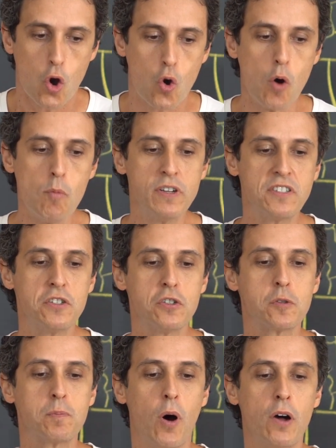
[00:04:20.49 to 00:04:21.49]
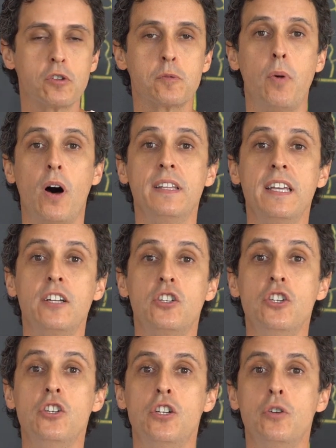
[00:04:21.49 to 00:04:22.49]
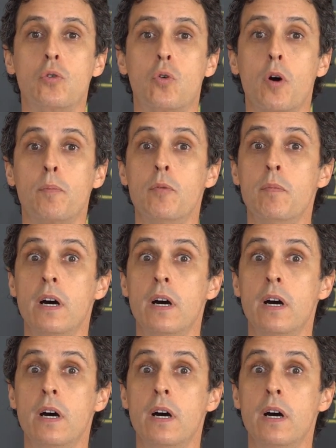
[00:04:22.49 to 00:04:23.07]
Como esses esporos podem atingir o corpo